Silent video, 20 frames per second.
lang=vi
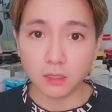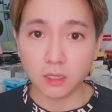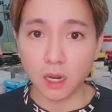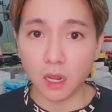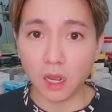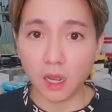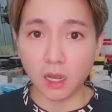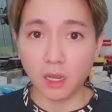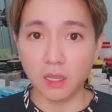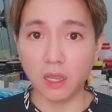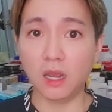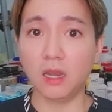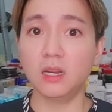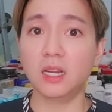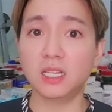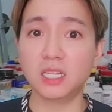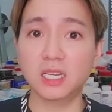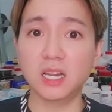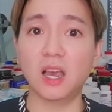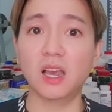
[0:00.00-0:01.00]
trời ơi
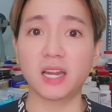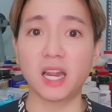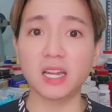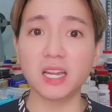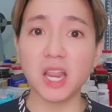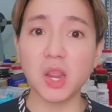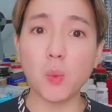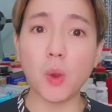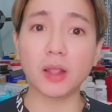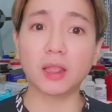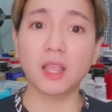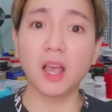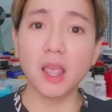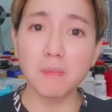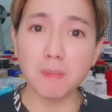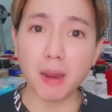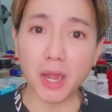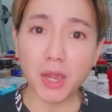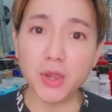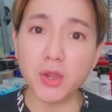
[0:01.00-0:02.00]
là trời đã đi qua
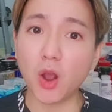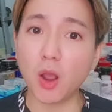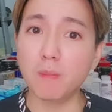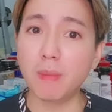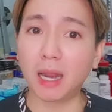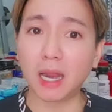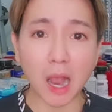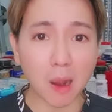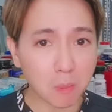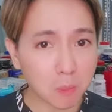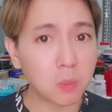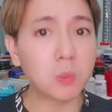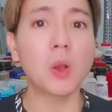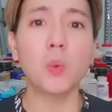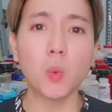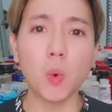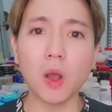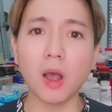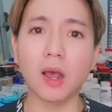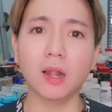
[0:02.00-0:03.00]
tới mỹ rồi mà không
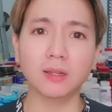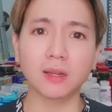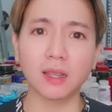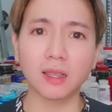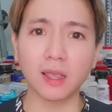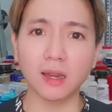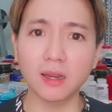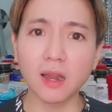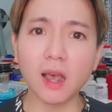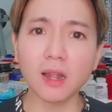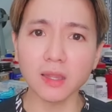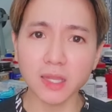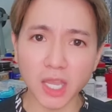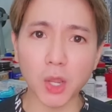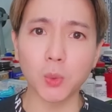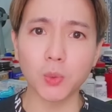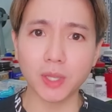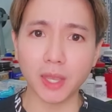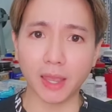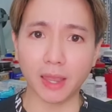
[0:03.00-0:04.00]
có quên cái cái nốt
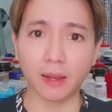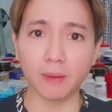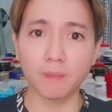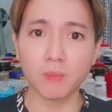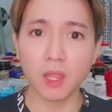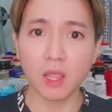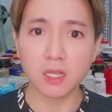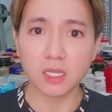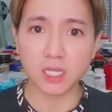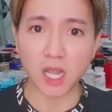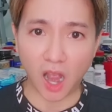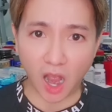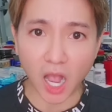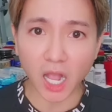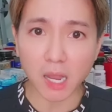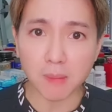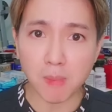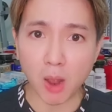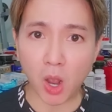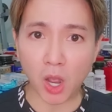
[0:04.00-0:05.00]
nhiều chuyện xỏ
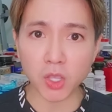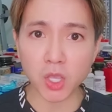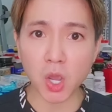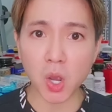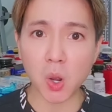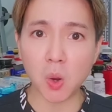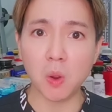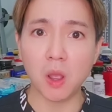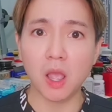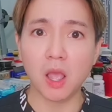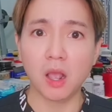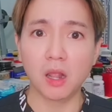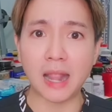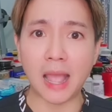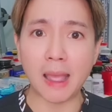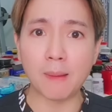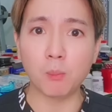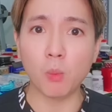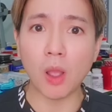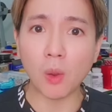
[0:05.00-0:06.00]
cái mỏ vô
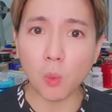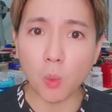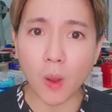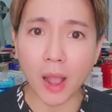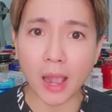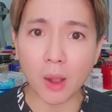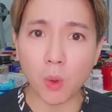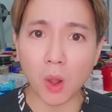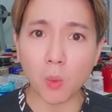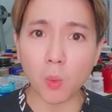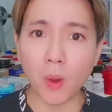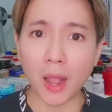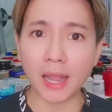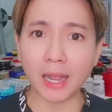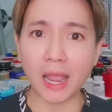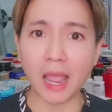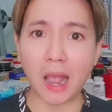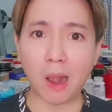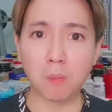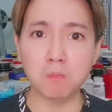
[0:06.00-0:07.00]
làm quan quan quan
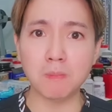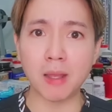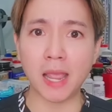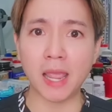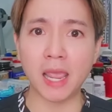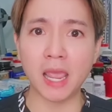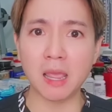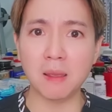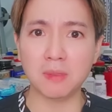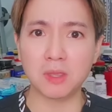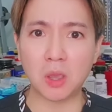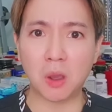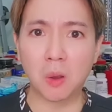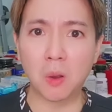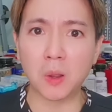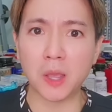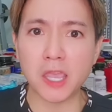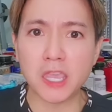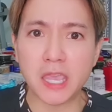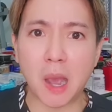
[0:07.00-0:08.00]
quan cái họng mày he trời
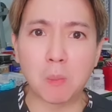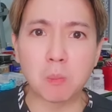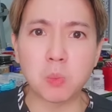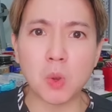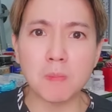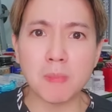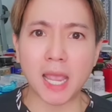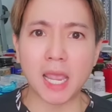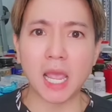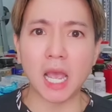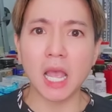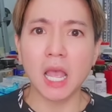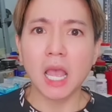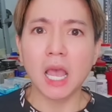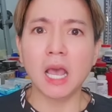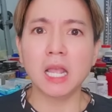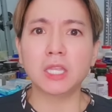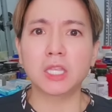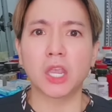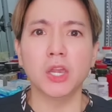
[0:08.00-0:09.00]
ơi cái giọng của mày á
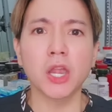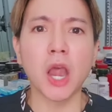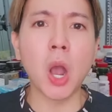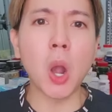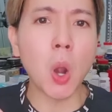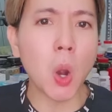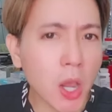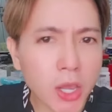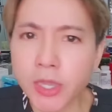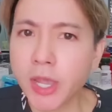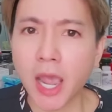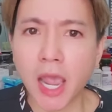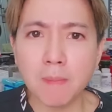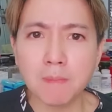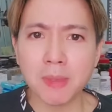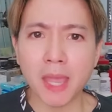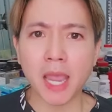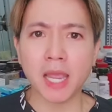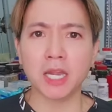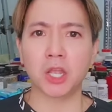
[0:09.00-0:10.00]
chỉ nói cho
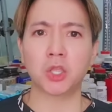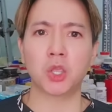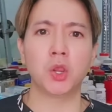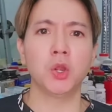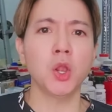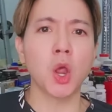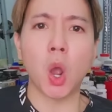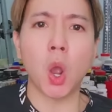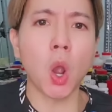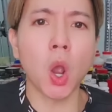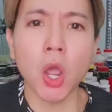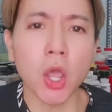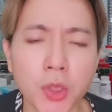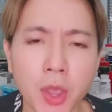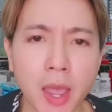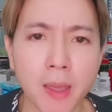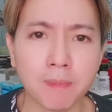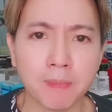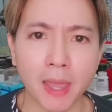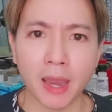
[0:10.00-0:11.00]
em nghe nè chỉ nói
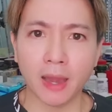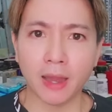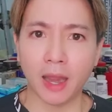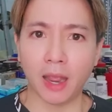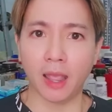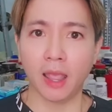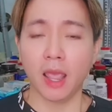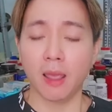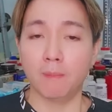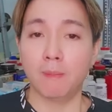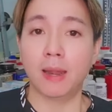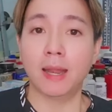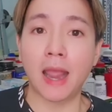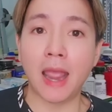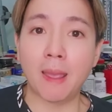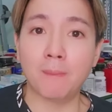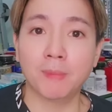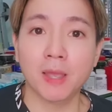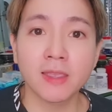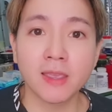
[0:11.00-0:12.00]
cho em nghe nè mà
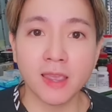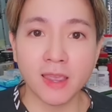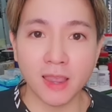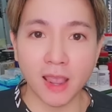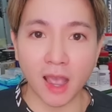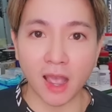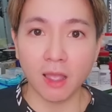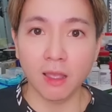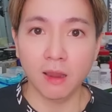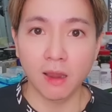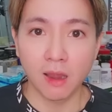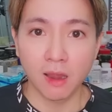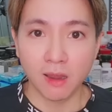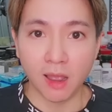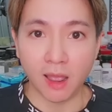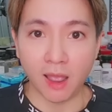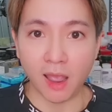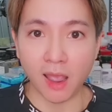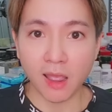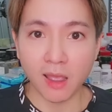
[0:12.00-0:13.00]
làm cái gì vậy
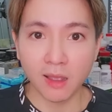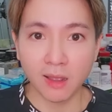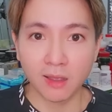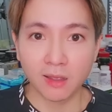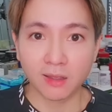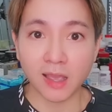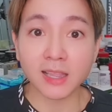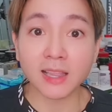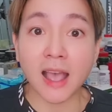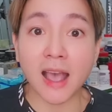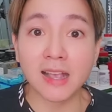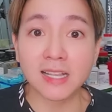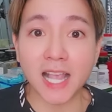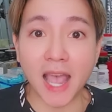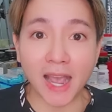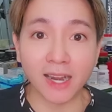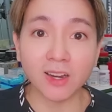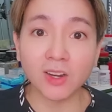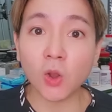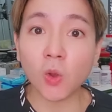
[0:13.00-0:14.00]
hả cái tài
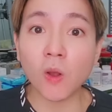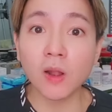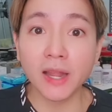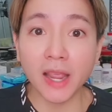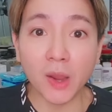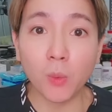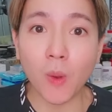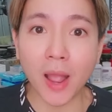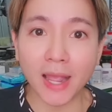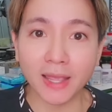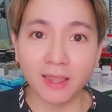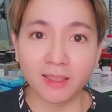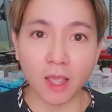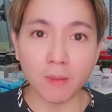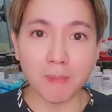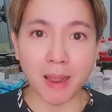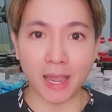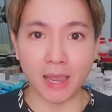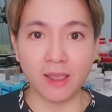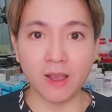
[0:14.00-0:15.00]
sản đó nó có liên quan gì
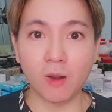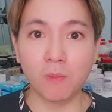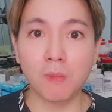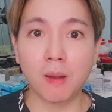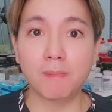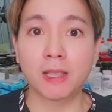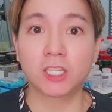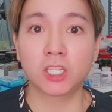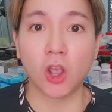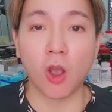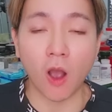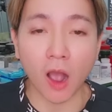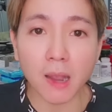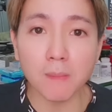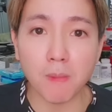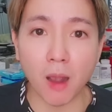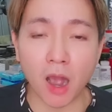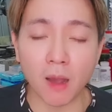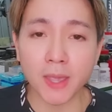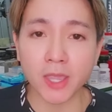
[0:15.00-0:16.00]
tới mày không mà mày xỏ
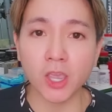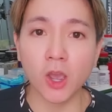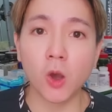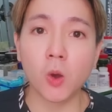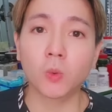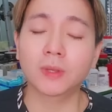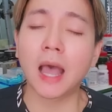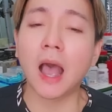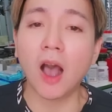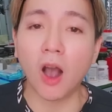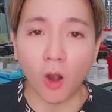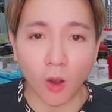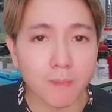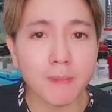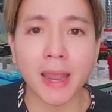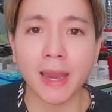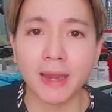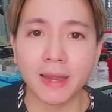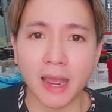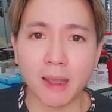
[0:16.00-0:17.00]
cái mỏ mày vô tao hỏi
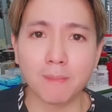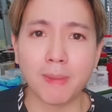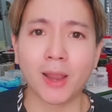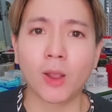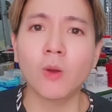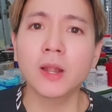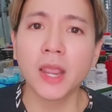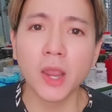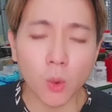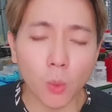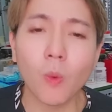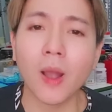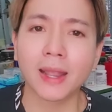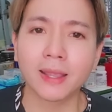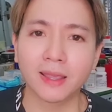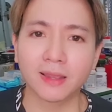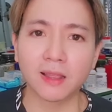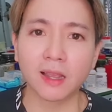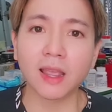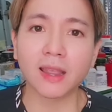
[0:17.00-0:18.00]
mày nè mày có liên
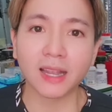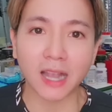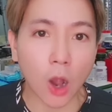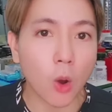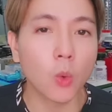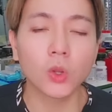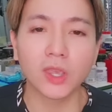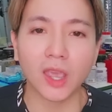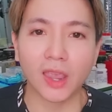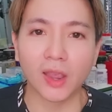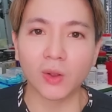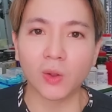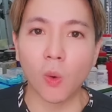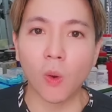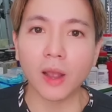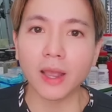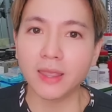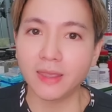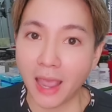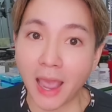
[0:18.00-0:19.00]
quan gì tới cái câu chuyện
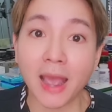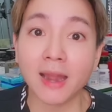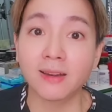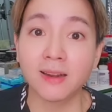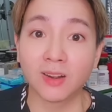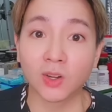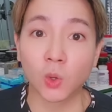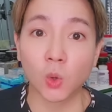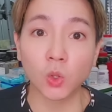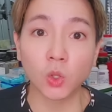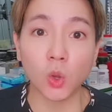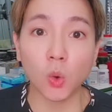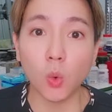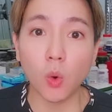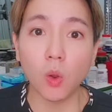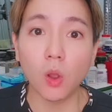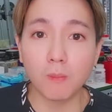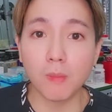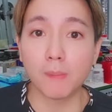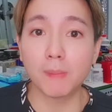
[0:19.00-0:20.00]
của cái gia đình của
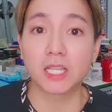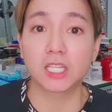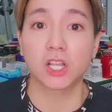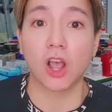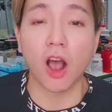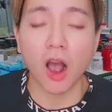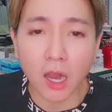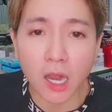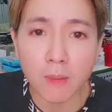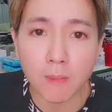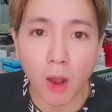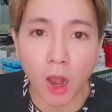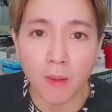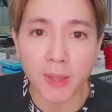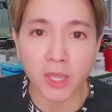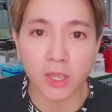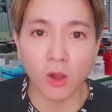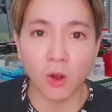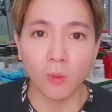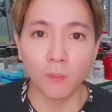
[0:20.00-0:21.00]
chú mà mày xỏ cái mỏ
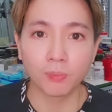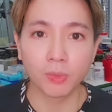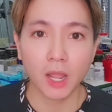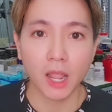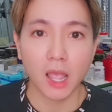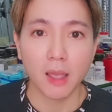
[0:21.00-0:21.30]
mày vô